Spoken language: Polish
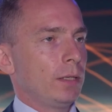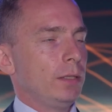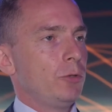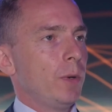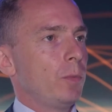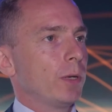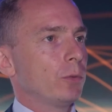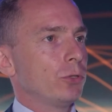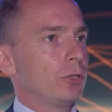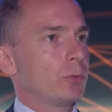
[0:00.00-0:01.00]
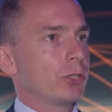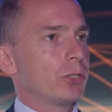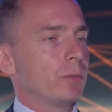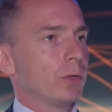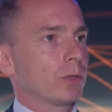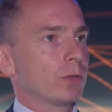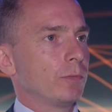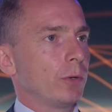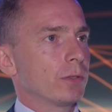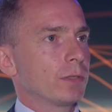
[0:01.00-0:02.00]
Liczba upadłości
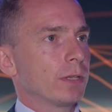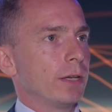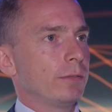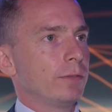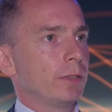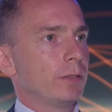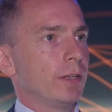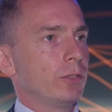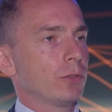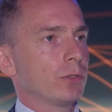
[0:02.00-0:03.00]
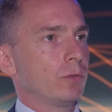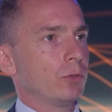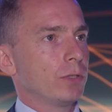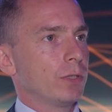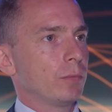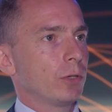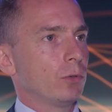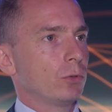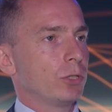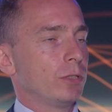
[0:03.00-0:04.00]
przedsiębiorstw w Polsce w 2020 roku,